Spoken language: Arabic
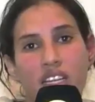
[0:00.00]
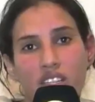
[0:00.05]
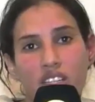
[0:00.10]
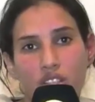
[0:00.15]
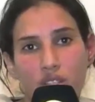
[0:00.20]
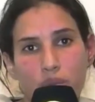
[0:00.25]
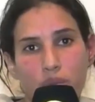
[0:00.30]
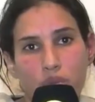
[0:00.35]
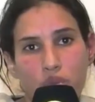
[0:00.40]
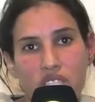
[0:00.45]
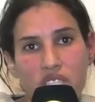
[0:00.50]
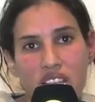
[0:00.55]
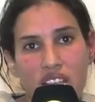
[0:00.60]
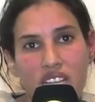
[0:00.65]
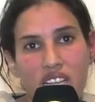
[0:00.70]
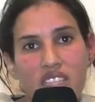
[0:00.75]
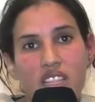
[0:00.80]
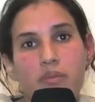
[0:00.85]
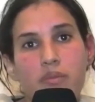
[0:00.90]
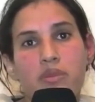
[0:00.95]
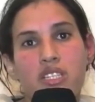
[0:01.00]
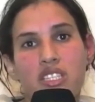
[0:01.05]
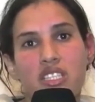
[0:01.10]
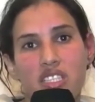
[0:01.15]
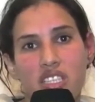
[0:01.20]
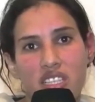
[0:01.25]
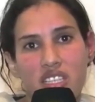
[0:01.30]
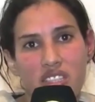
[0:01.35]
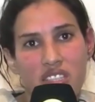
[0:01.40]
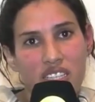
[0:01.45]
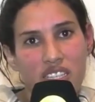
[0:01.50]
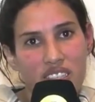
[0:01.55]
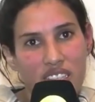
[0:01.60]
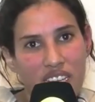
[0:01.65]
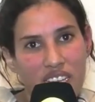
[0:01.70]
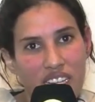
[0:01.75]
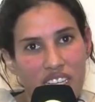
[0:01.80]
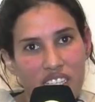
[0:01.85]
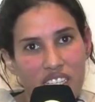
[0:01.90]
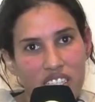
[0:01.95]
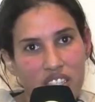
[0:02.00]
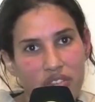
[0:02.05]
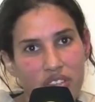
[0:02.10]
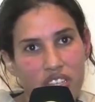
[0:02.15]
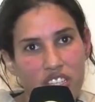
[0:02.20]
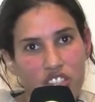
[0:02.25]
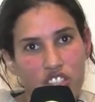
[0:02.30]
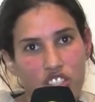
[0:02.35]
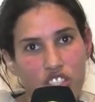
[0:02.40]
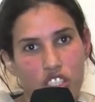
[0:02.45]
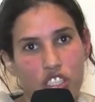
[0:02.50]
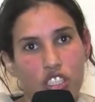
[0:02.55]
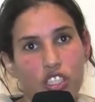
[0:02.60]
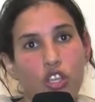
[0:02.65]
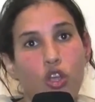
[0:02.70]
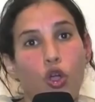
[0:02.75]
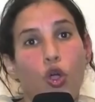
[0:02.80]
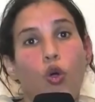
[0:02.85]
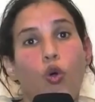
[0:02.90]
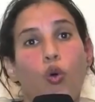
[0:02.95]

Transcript: انا كنطلب مساعده من سيدنا يدخل ليا في هذا الشيء